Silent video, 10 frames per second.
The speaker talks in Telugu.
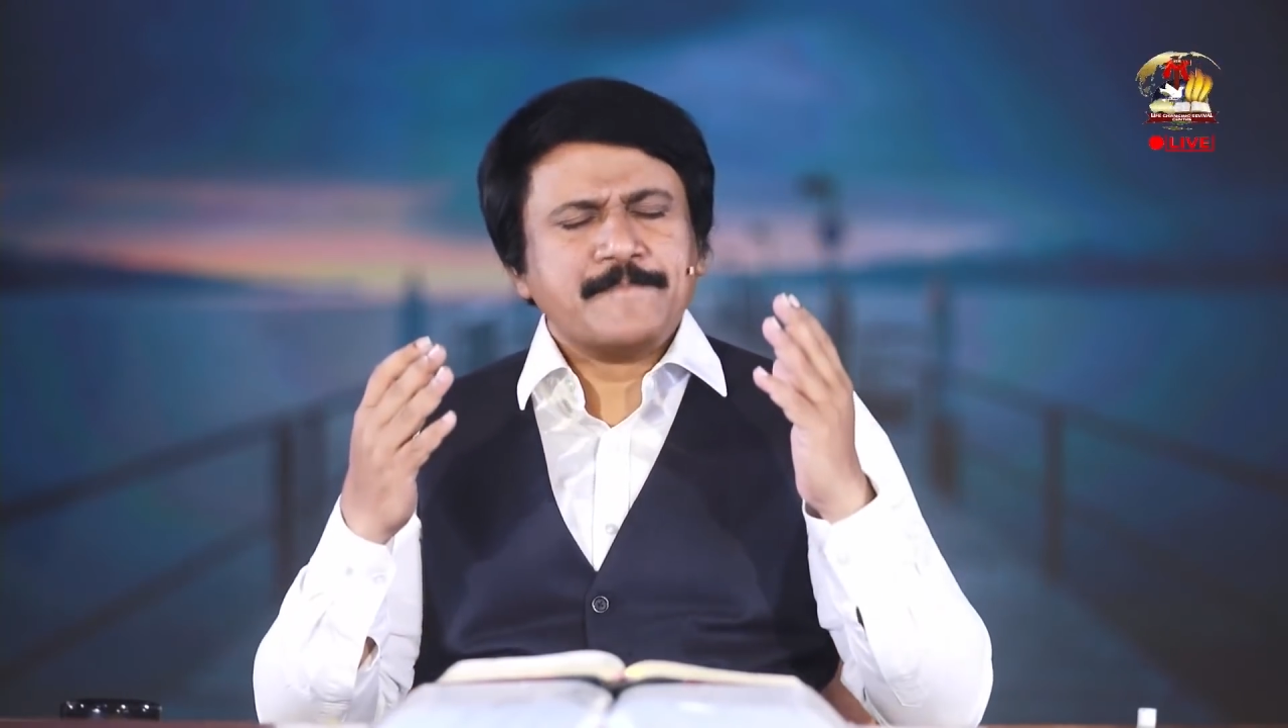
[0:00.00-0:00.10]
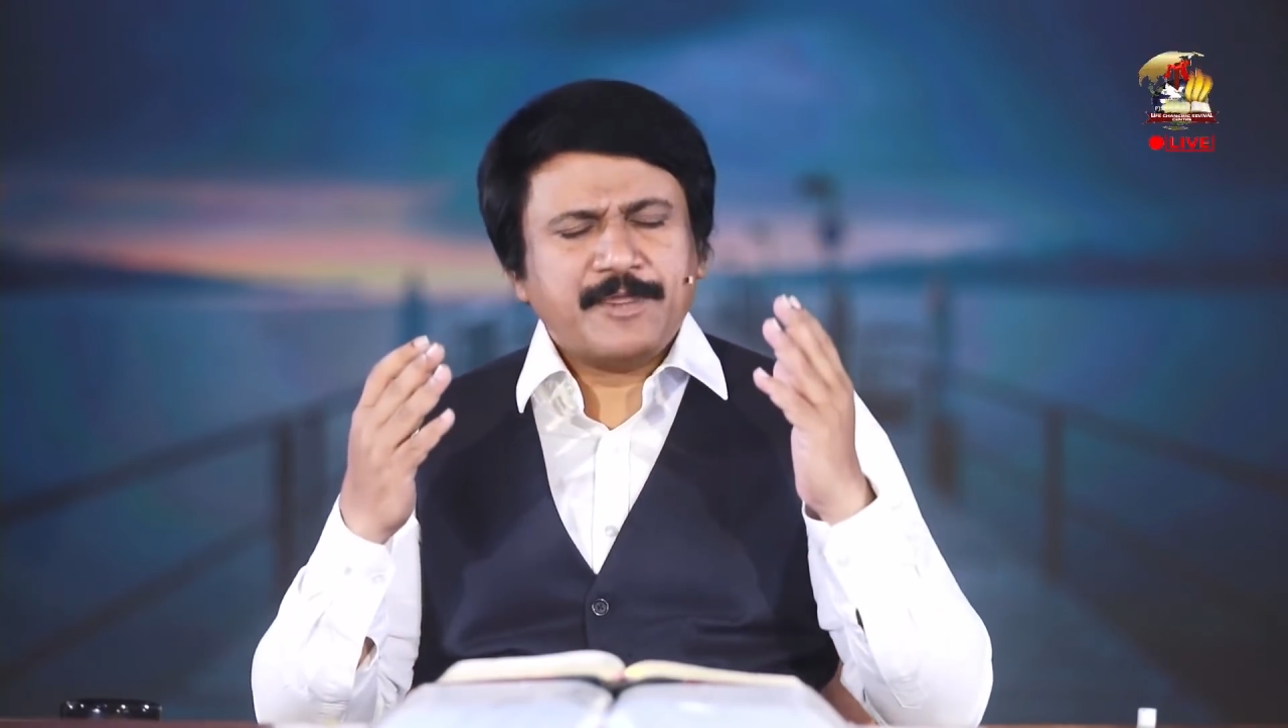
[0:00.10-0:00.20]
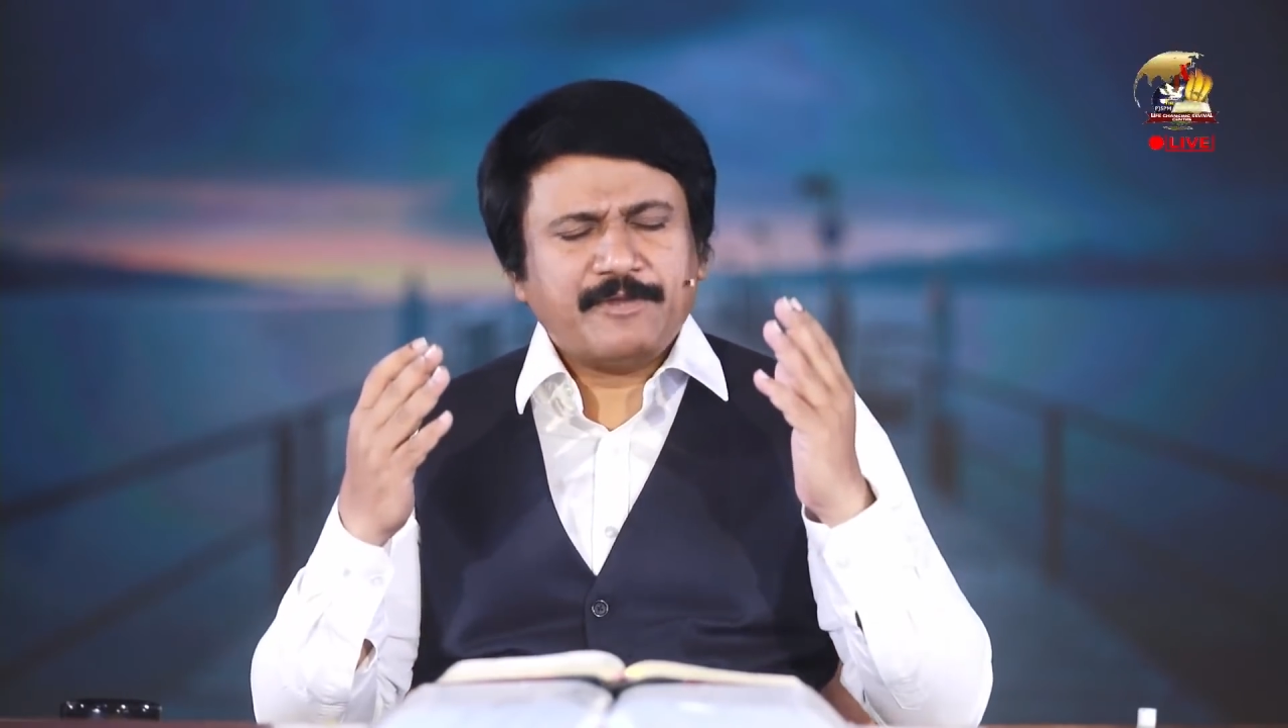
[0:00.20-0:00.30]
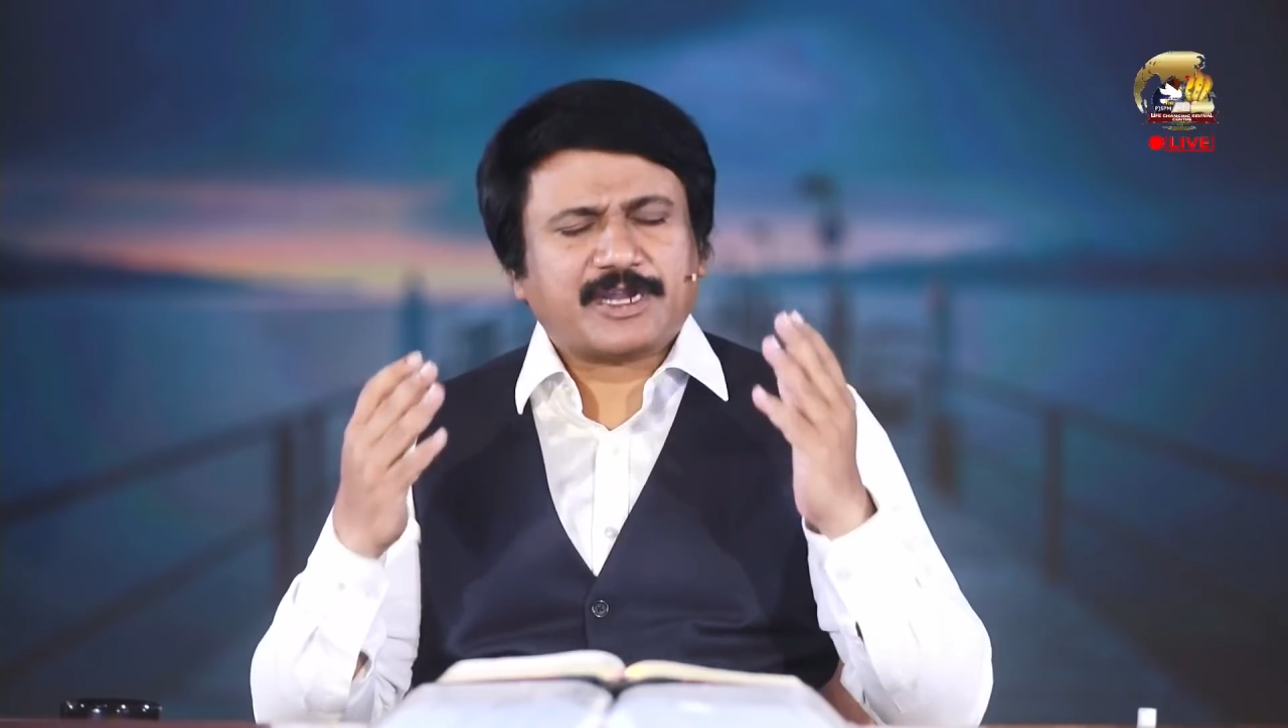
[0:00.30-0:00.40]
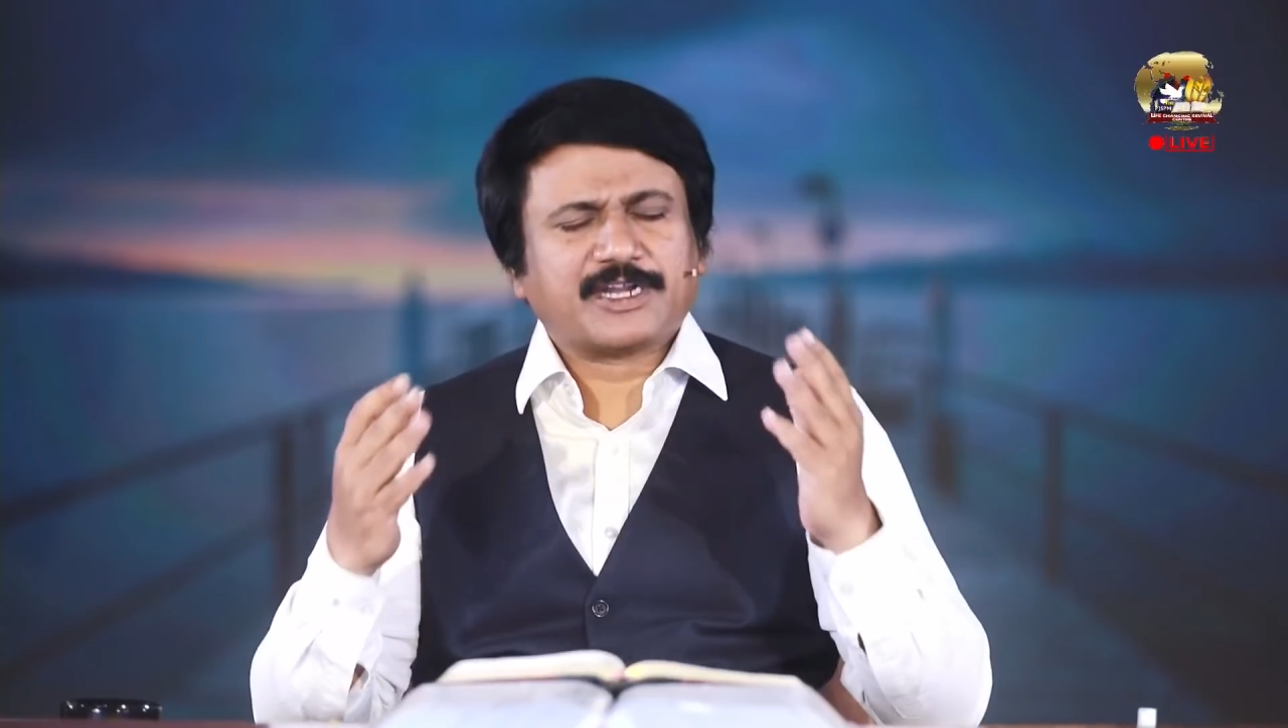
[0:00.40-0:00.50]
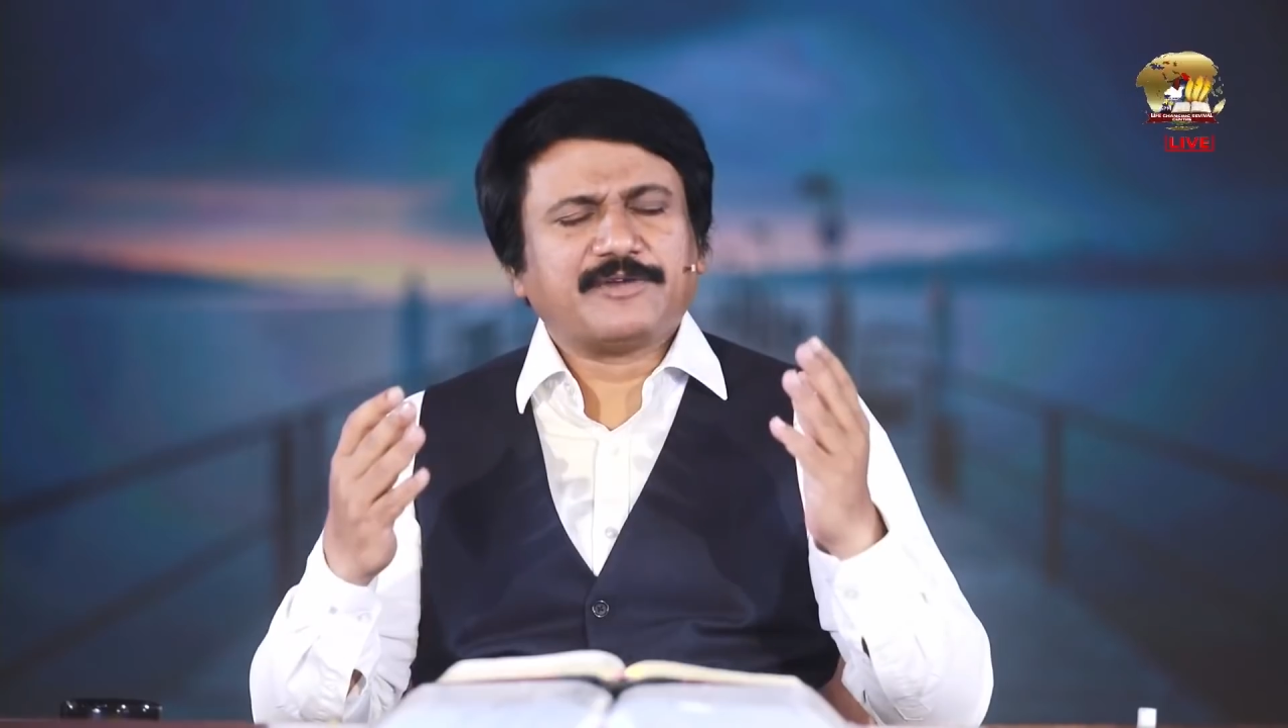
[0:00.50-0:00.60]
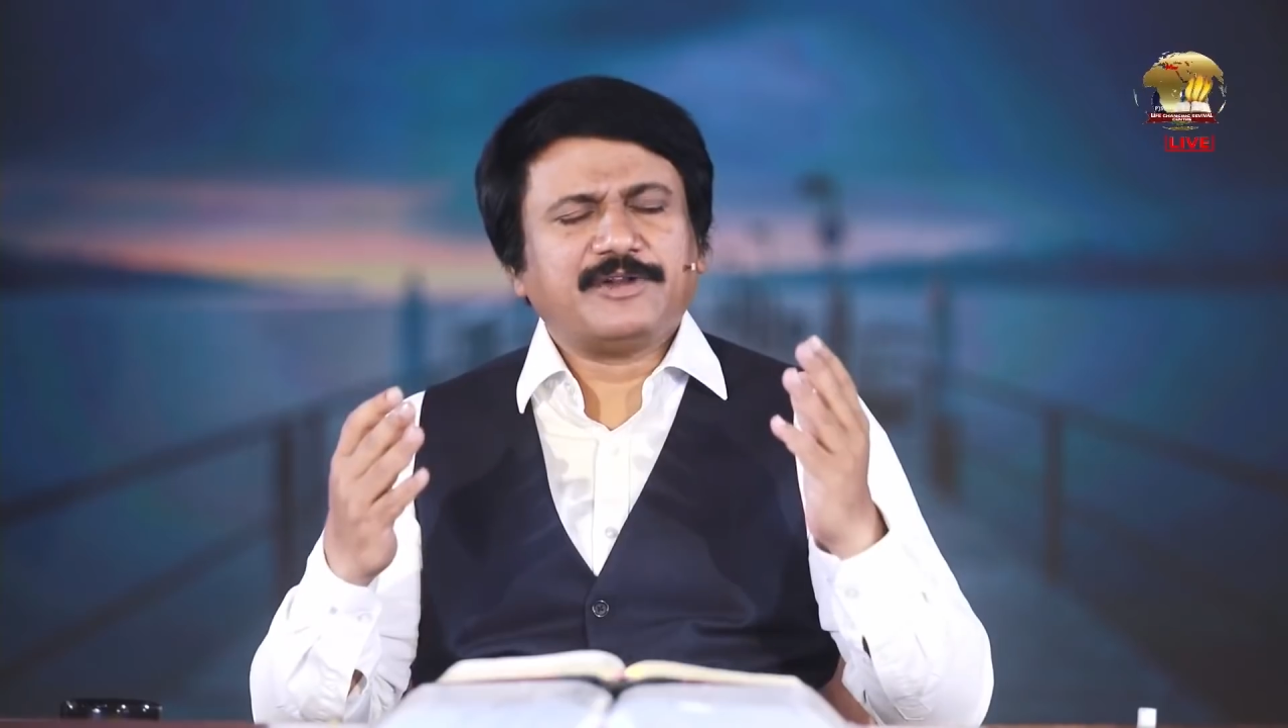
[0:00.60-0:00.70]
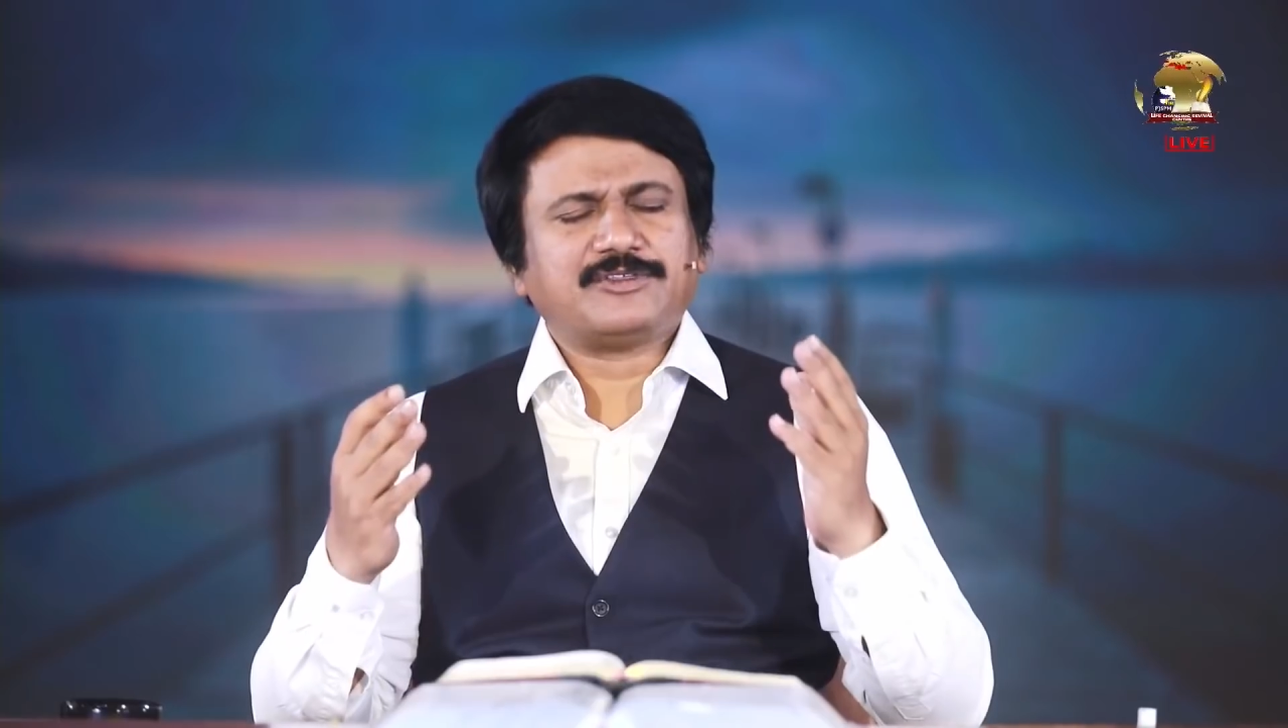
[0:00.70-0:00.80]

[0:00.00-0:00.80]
మేము ఎక్కడికి